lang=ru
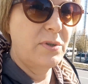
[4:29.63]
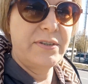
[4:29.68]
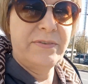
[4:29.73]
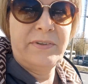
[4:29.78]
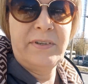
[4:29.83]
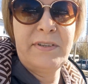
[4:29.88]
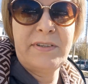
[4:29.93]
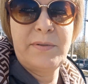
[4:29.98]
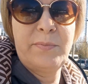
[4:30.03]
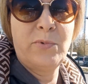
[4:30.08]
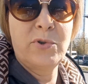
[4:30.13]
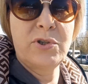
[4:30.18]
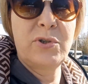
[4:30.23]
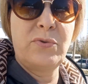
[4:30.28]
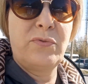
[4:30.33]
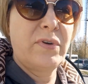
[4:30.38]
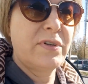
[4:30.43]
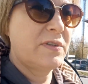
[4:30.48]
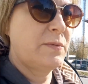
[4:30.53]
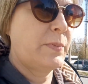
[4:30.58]
извините, можно
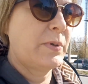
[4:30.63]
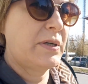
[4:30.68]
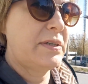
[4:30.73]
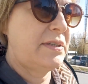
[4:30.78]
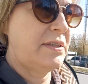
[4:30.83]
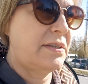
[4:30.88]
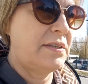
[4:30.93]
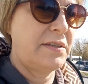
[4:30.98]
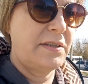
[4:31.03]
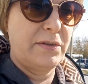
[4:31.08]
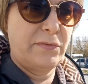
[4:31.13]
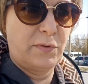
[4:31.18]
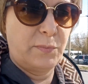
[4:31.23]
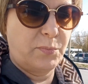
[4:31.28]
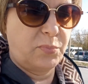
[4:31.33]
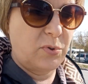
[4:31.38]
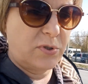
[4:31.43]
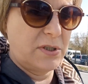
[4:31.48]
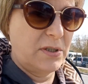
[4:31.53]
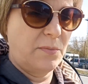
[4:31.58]
вас спросить, где вы
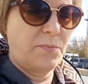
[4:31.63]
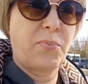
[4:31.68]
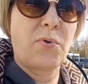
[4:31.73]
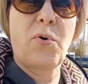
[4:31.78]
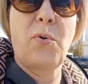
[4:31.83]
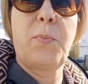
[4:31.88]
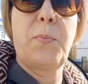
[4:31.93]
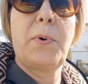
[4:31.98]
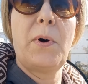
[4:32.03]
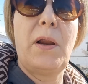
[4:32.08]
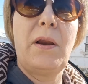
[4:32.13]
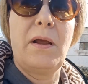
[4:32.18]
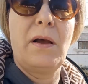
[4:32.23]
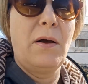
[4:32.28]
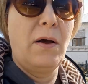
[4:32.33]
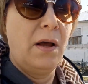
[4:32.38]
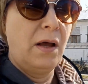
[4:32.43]
пудель покупали?